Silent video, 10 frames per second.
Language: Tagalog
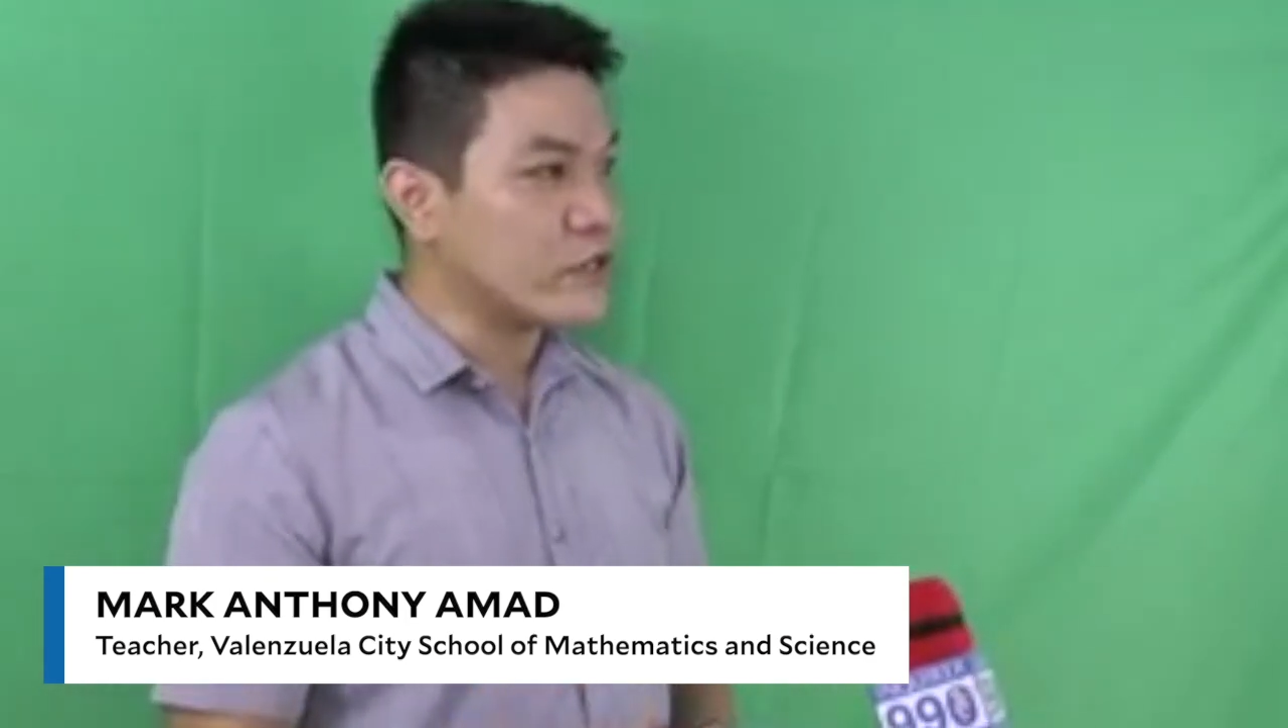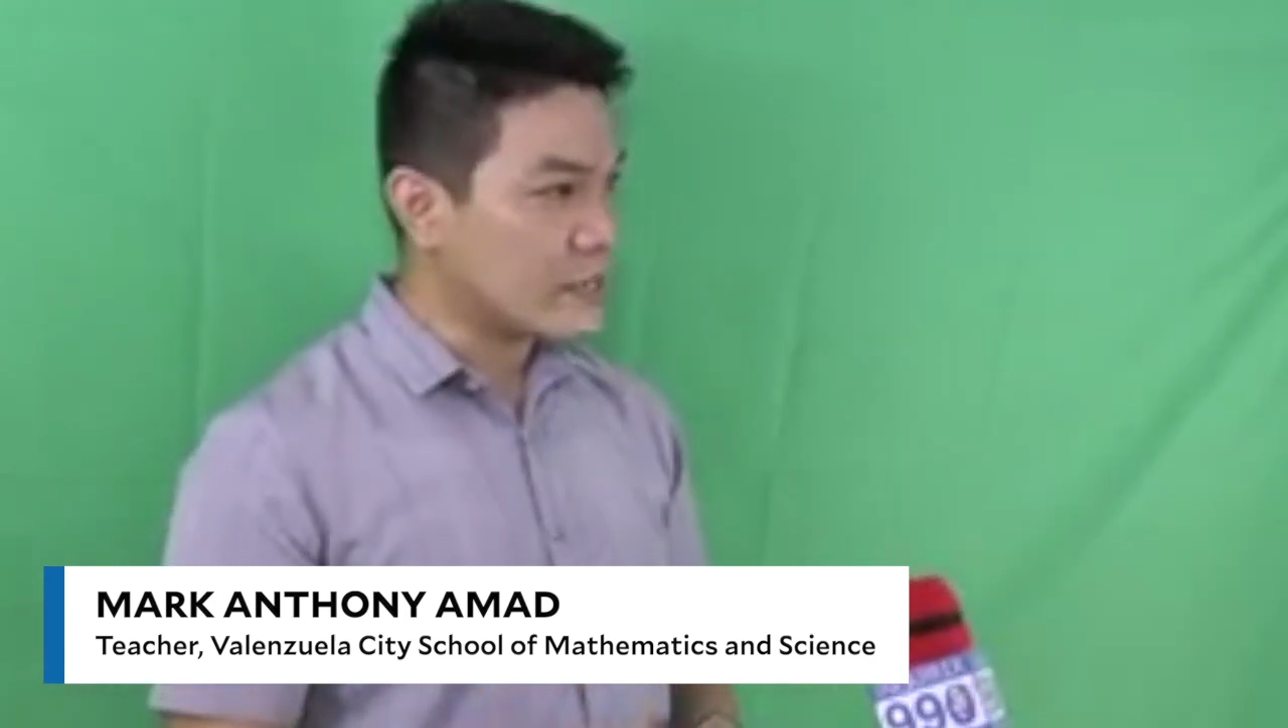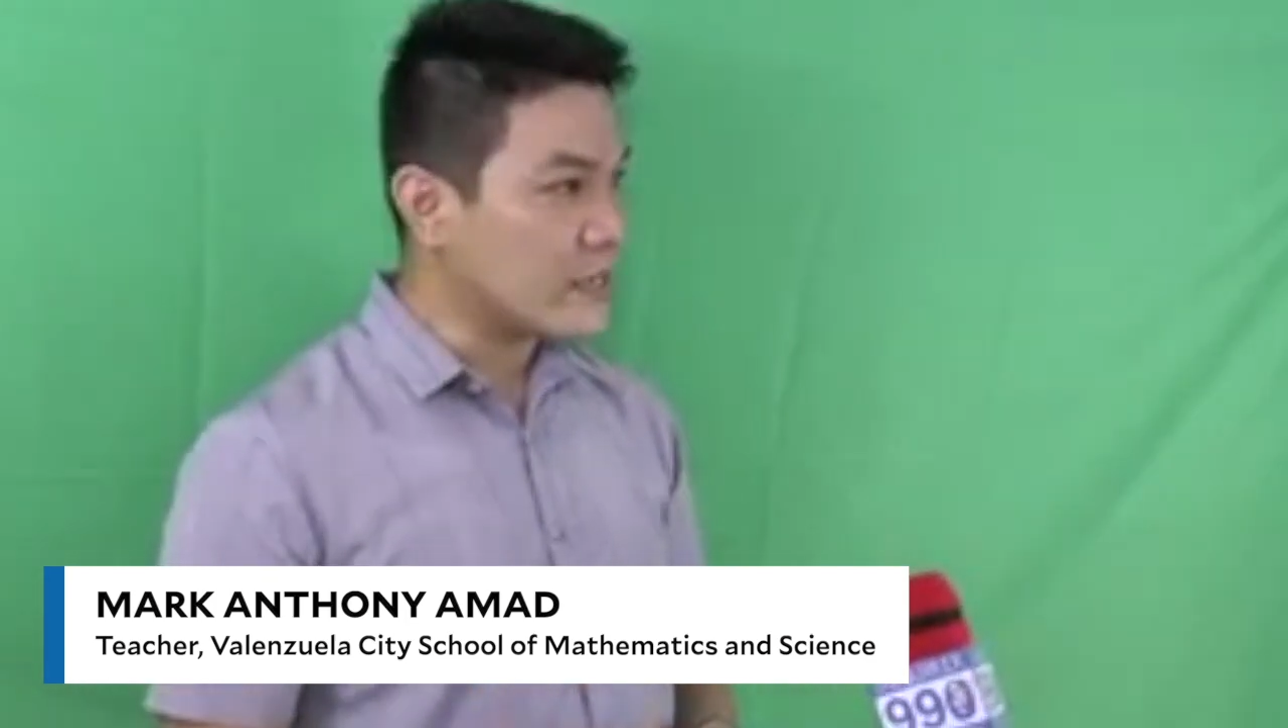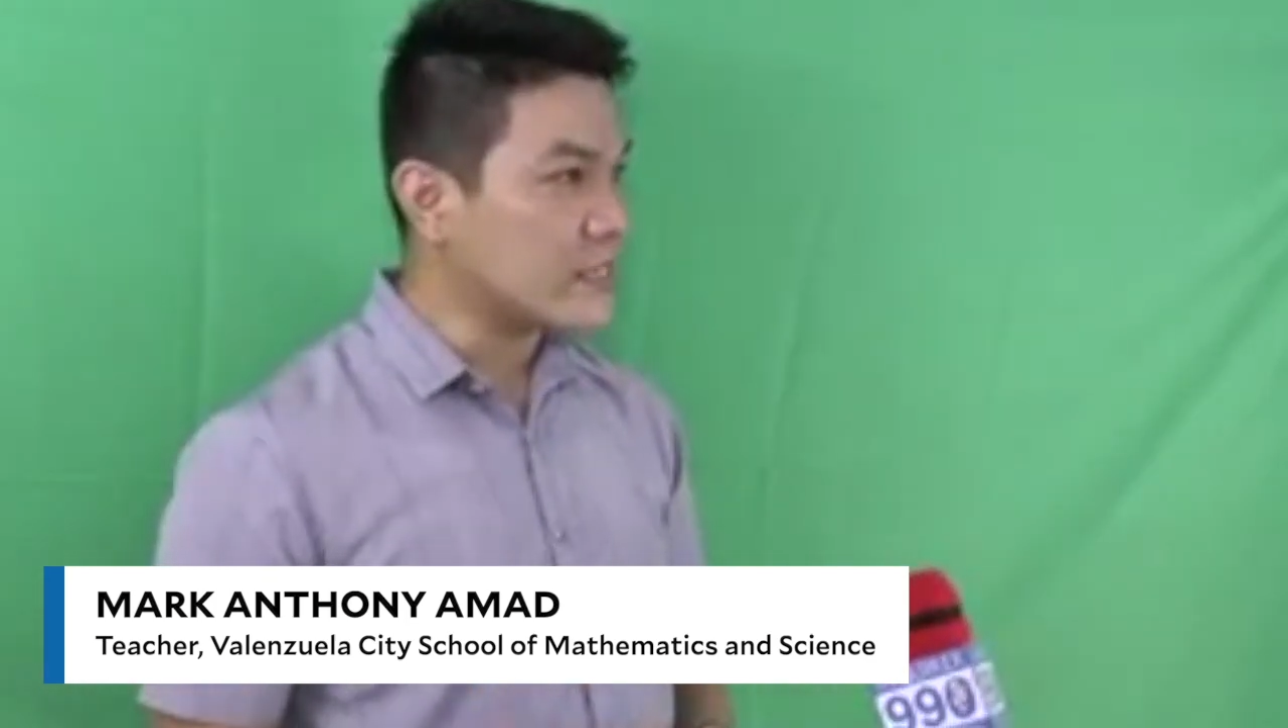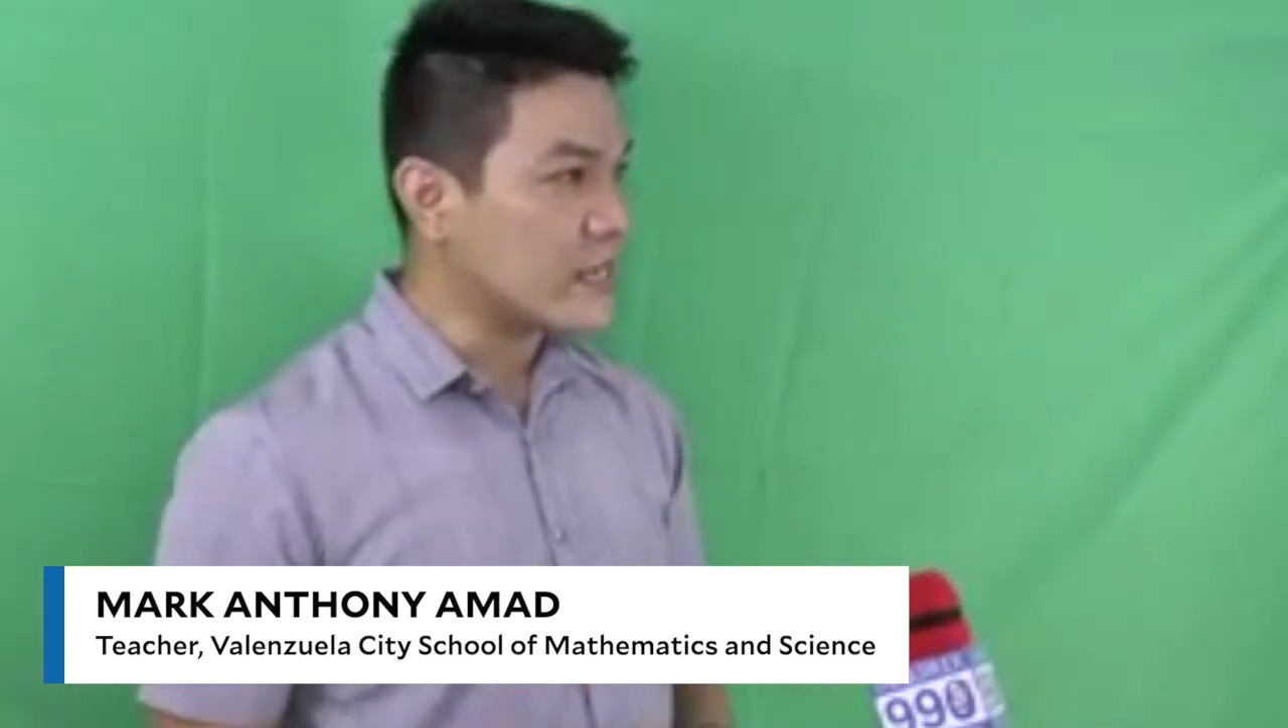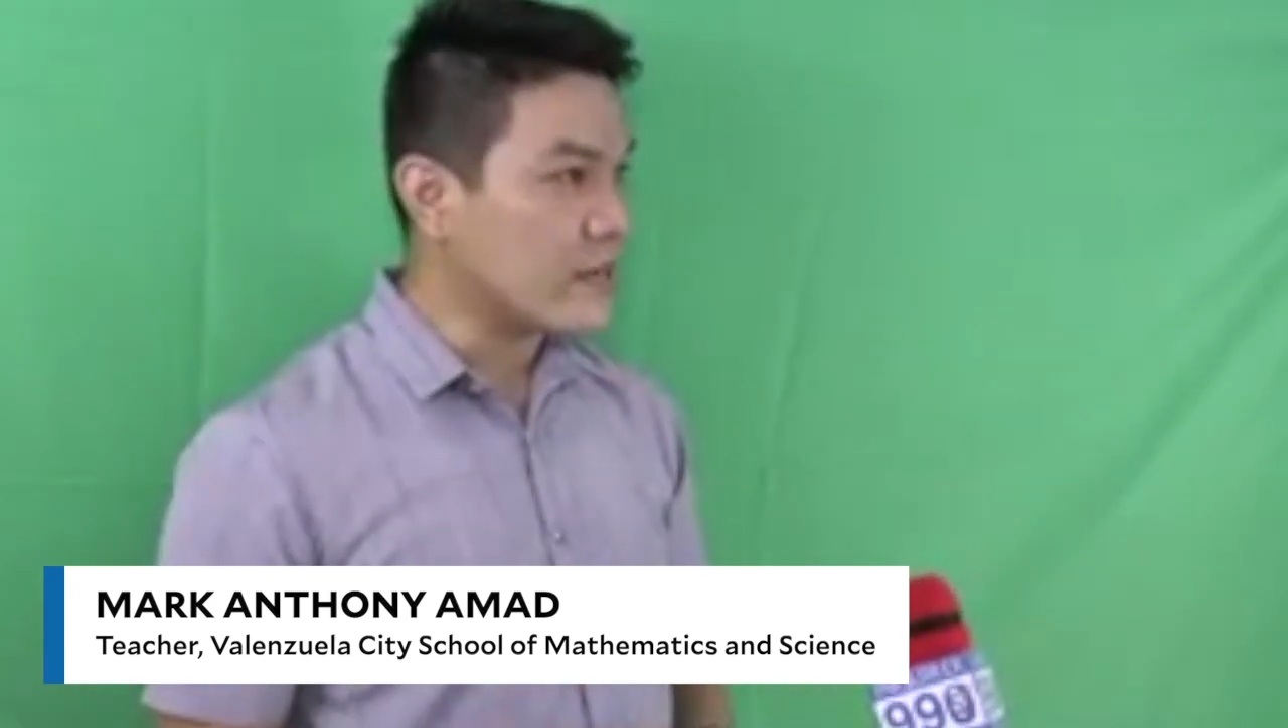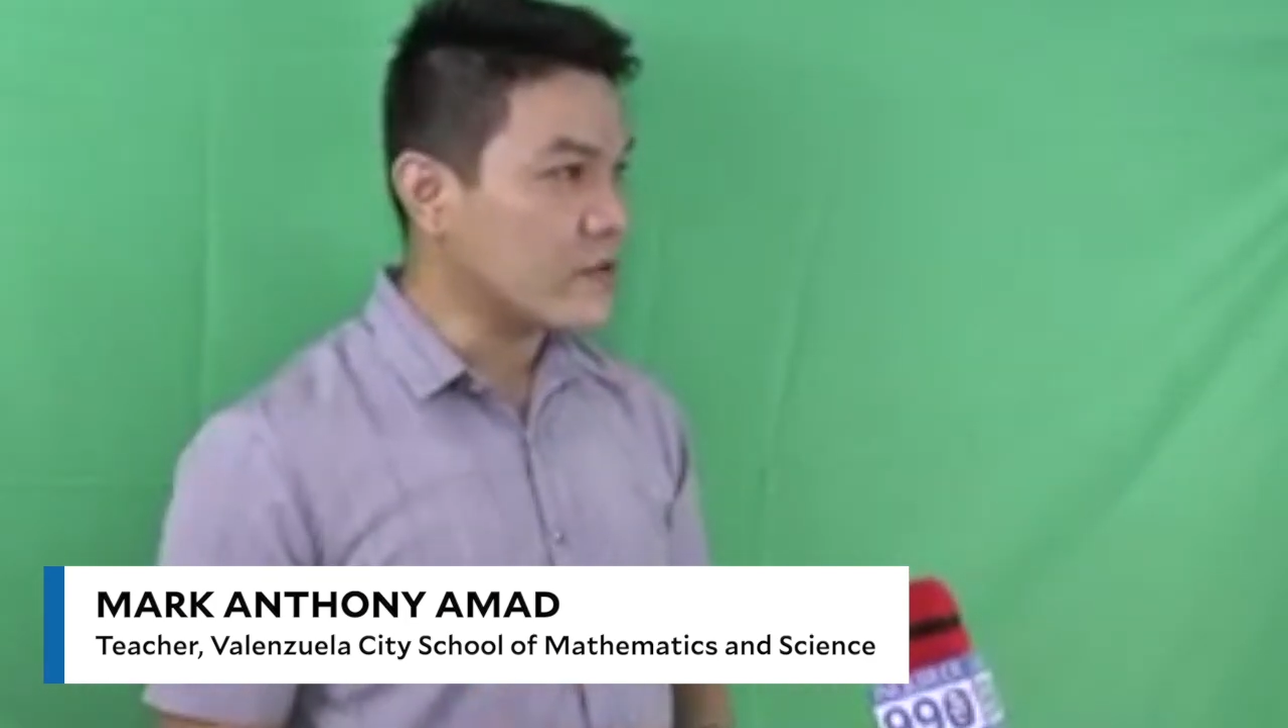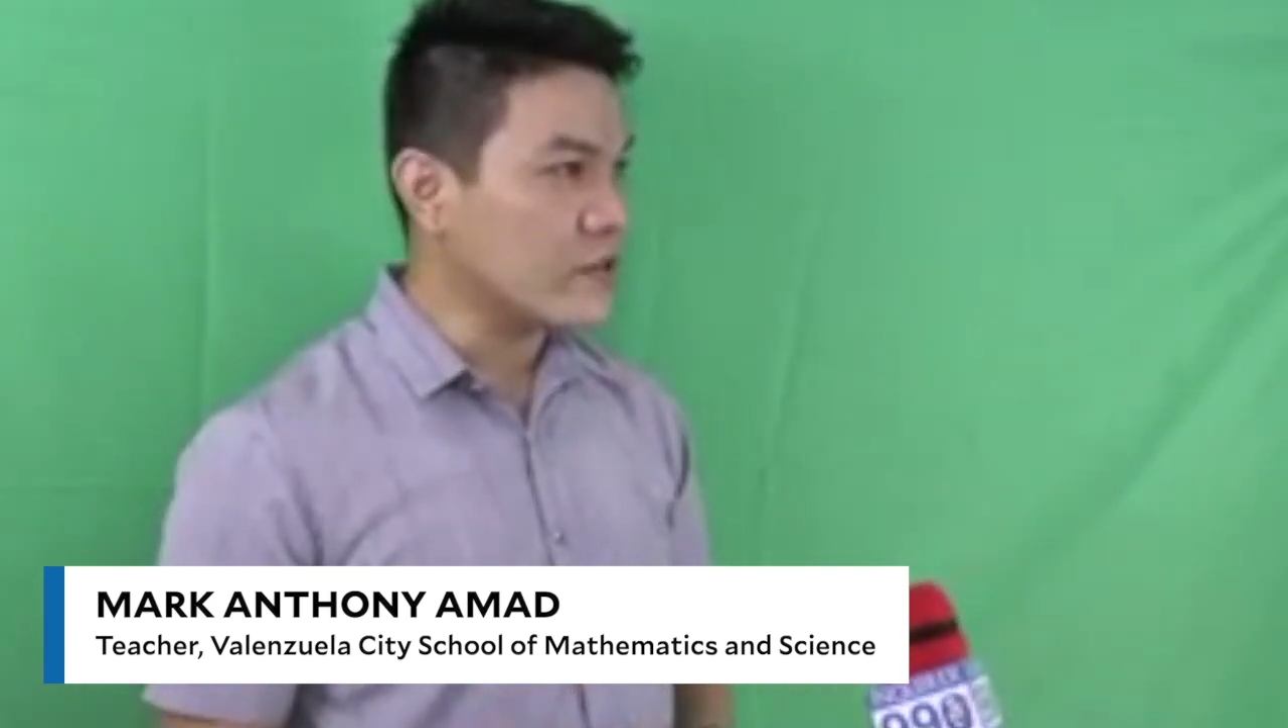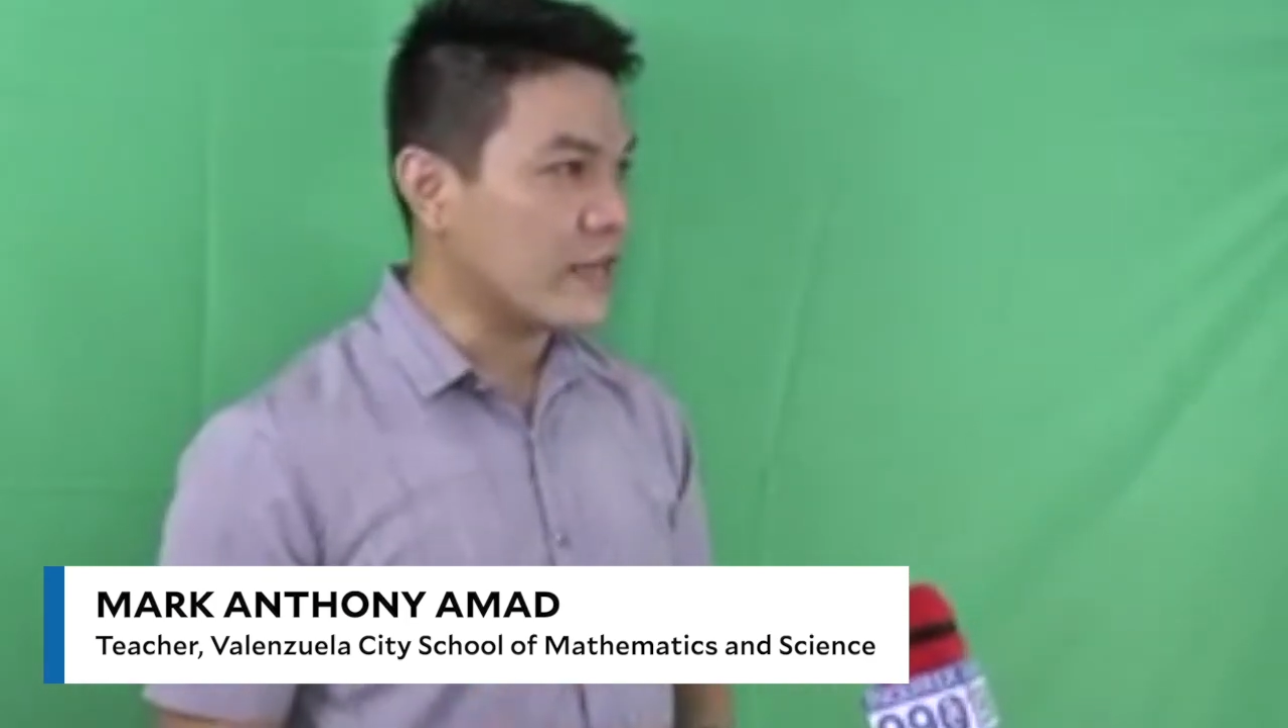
hanggang sa ngayon.